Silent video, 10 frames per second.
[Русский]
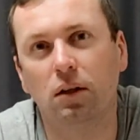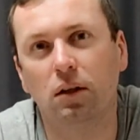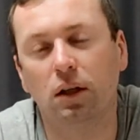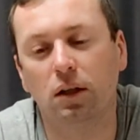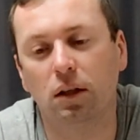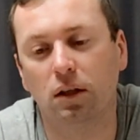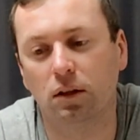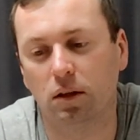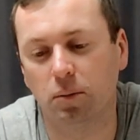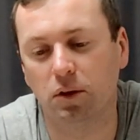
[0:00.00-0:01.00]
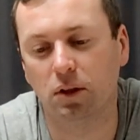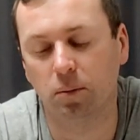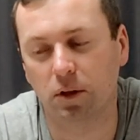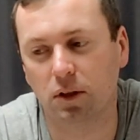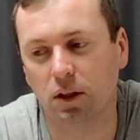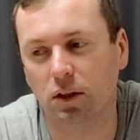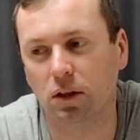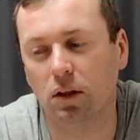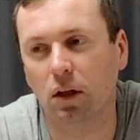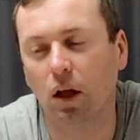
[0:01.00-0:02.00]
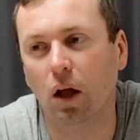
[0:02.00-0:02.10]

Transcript: никаких таких событий не происходило.